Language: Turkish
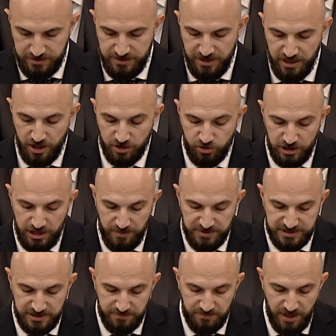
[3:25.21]
Diğer
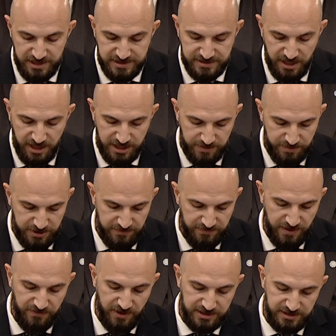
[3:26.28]
atölyemizin mal sahibi
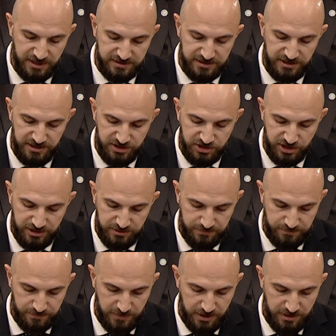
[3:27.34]
vefat ettiği için
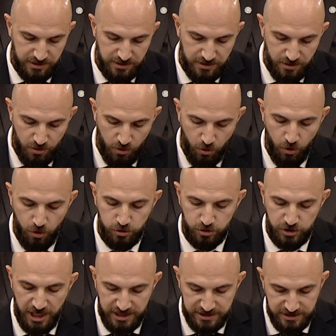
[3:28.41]

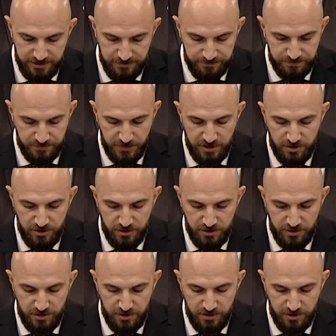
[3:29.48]
oğlu geldi.